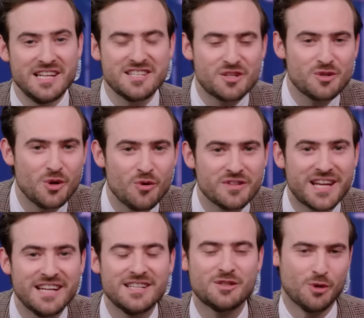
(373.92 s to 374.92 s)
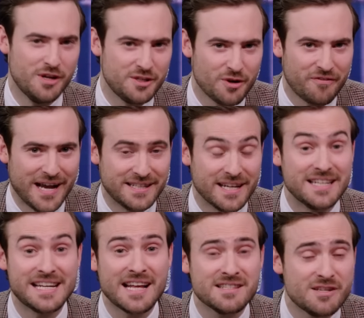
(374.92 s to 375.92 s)
Diskussion ging natürlich noch weiter.
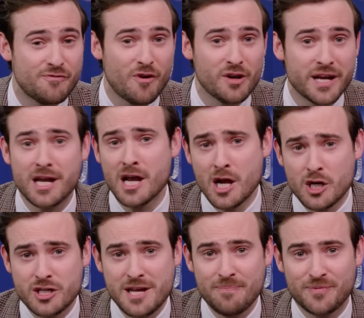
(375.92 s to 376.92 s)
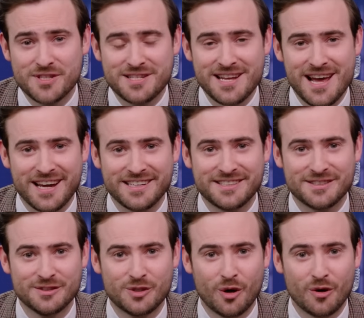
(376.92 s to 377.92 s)
Die ganze Folge stimmt der
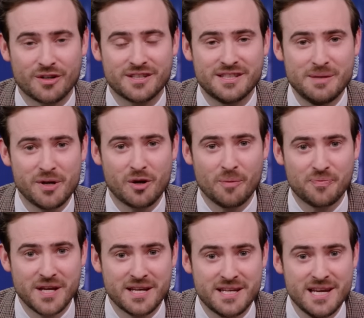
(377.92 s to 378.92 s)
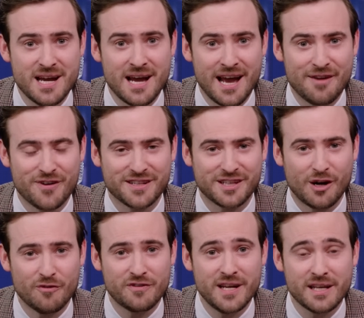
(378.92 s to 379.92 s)
Nachrichtentalk. Die bekommt ihr hier. Einfach
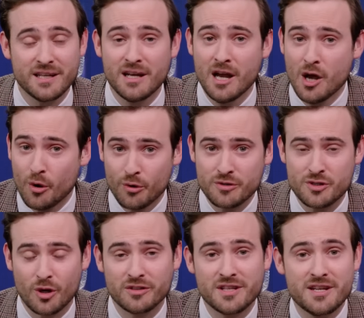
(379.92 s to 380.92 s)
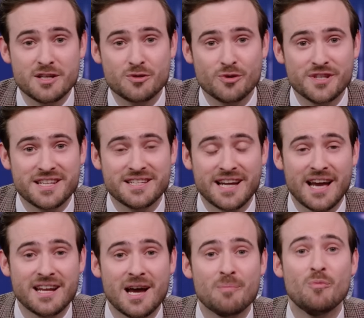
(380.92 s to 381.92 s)
draufklicken und solltet ihr es noch nicht
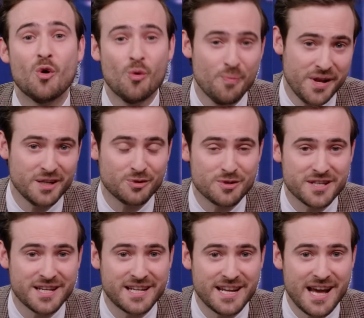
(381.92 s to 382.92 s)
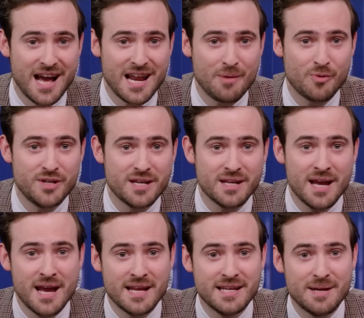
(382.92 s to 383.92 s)
getan haben, unbedingt unseren Kanal abonnieren.
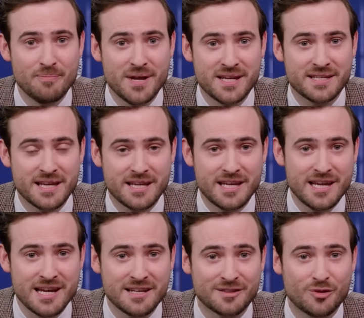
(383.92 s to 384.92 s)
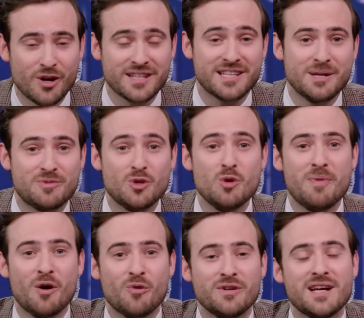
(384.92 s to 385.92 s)
Nämlich hier, dort gibt es
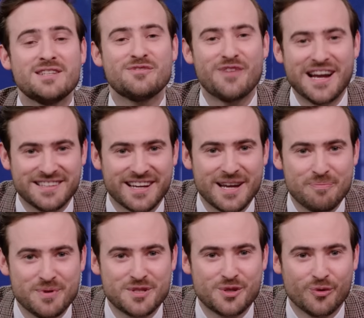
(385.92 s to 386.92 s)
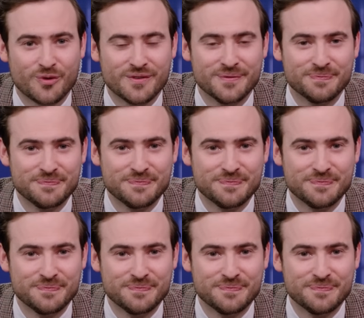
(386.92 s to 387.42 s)
über 100 weitere Episoden.